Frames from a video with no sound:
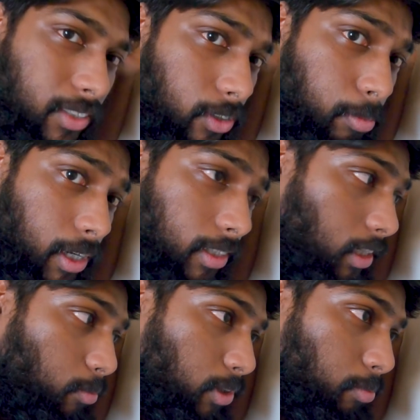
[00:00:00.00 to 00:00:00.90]
செவர்
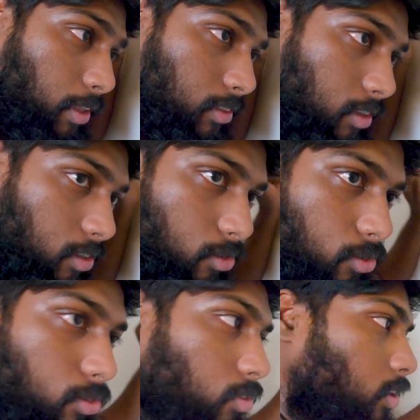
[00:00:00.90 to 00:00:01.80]
பக்கத்தில் போய்
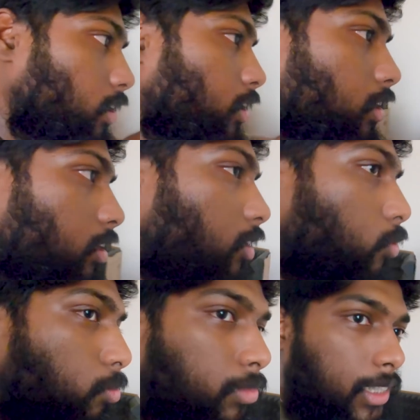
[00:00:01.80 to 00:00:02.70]
பேசுகிறதுக்கும் இல்லை
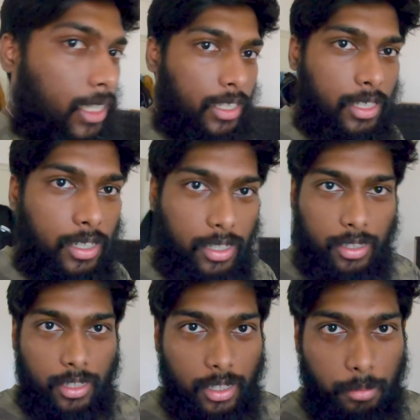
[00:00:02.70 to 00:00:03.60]
ரூம் சென்டரில்
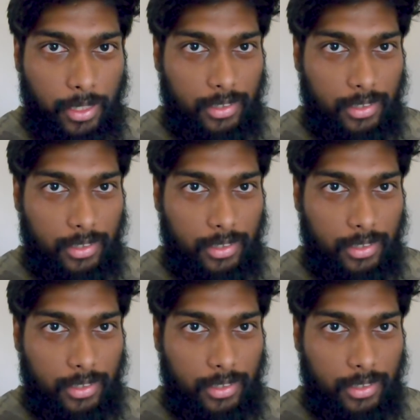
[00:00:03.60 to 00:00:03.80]
நின்று